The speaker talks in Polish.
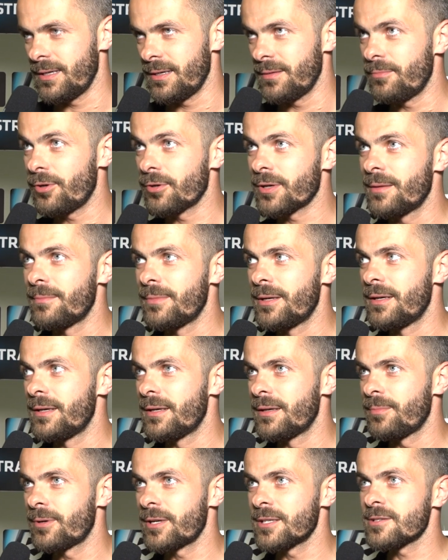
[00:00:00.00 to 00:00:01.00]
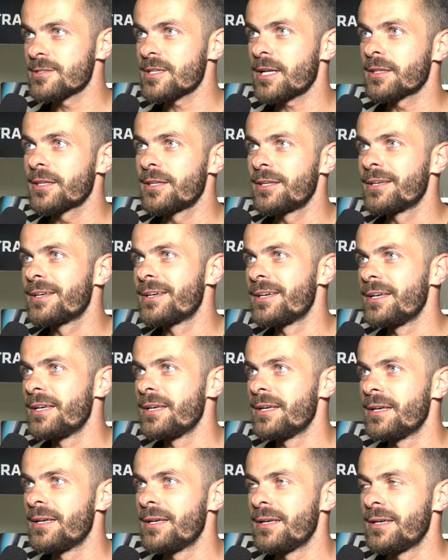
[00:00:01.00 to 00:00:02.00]
E, mogłem po raz ostatni
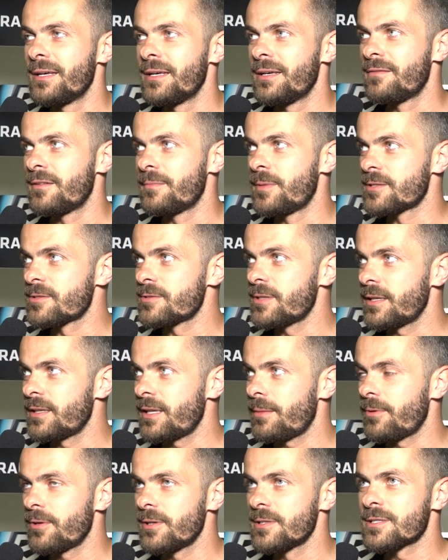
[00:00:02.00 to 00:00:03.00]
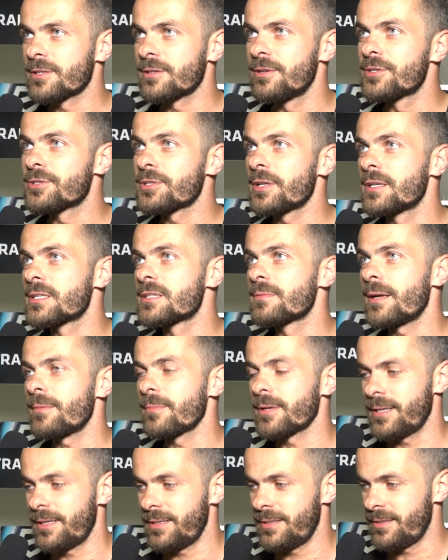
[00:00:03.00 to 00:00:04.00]
wybiec tutaj na boisko i strzelić
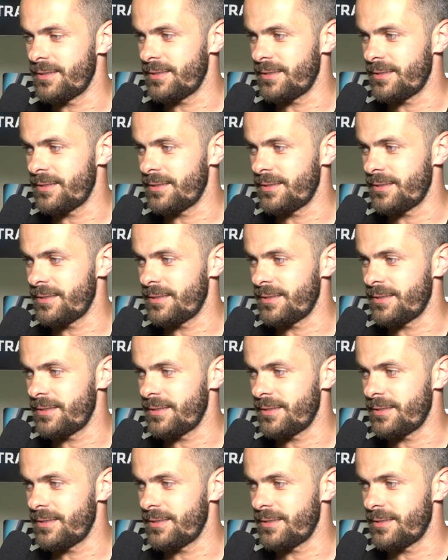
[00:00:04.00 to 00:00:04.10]
bramkę